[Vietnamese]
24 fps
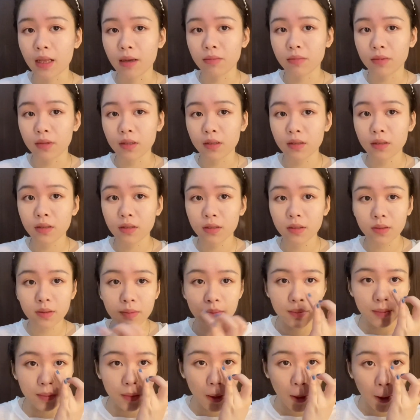phần mình thích nhất
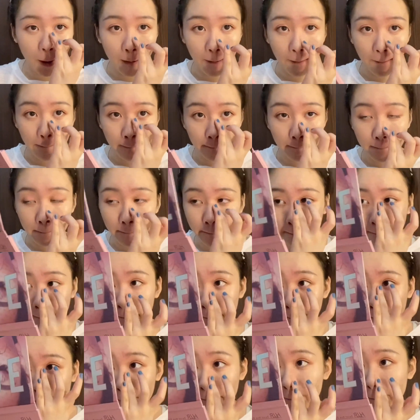rồi đấy là
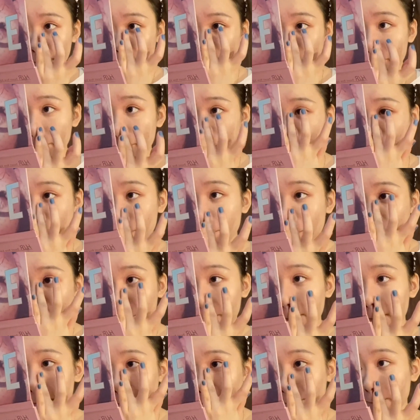đánh khối
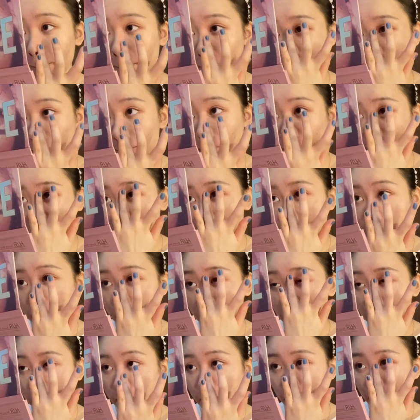thì mọi
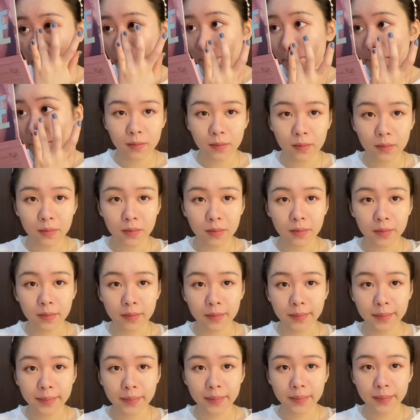người cứ đánh
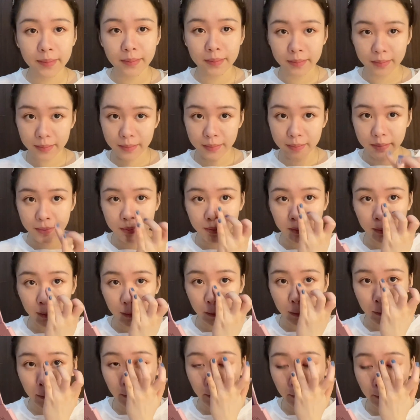theo cái dọc
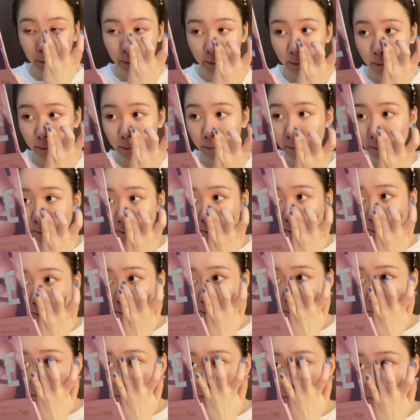sống mũi của mình từ
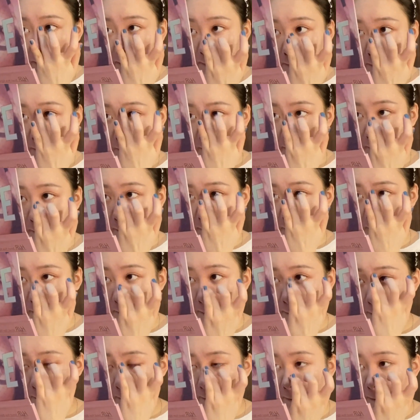phần dưới lông mày và
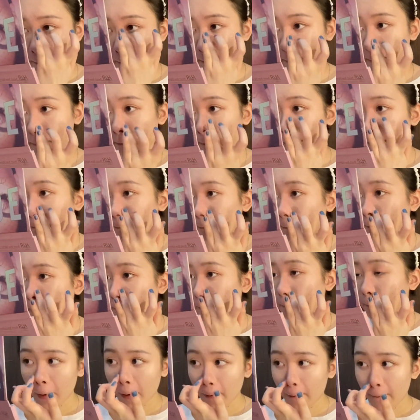ngang mắt sang ấy
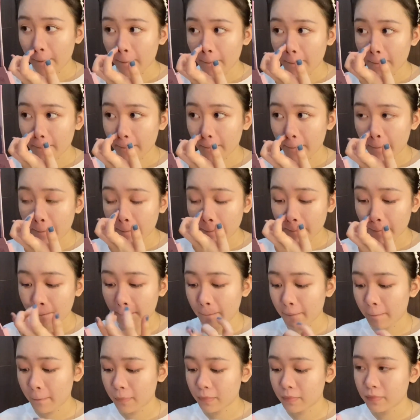đánh xuống phần
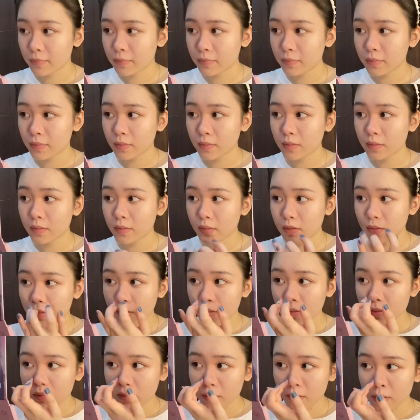dưới cái cánh
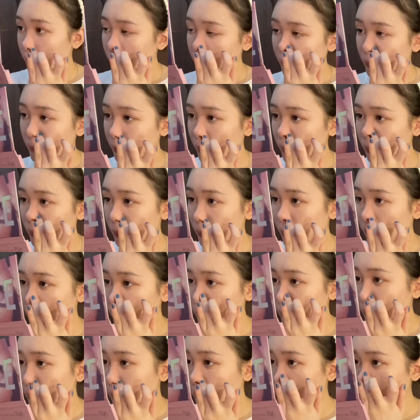mũi và dọc
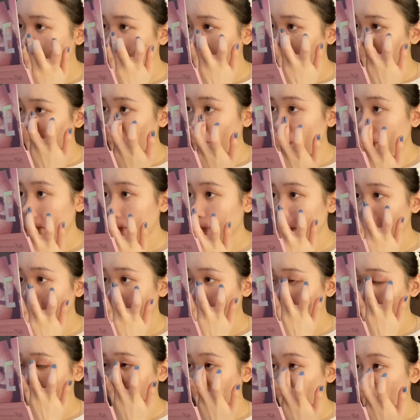theo như thế để cho cái
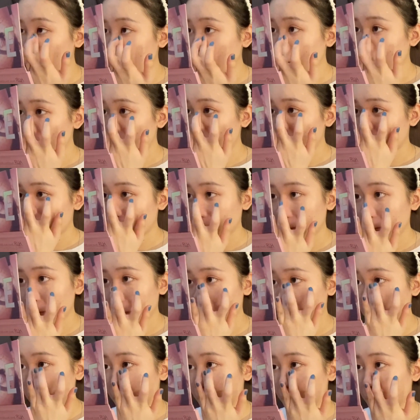mũi của mình trông nó
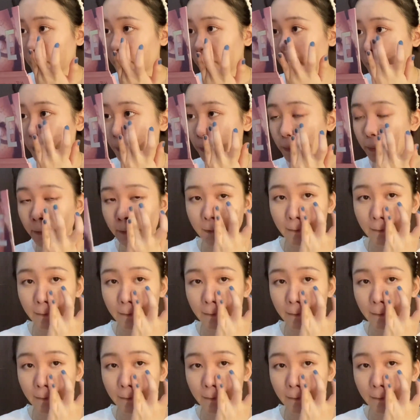cao hơn nhá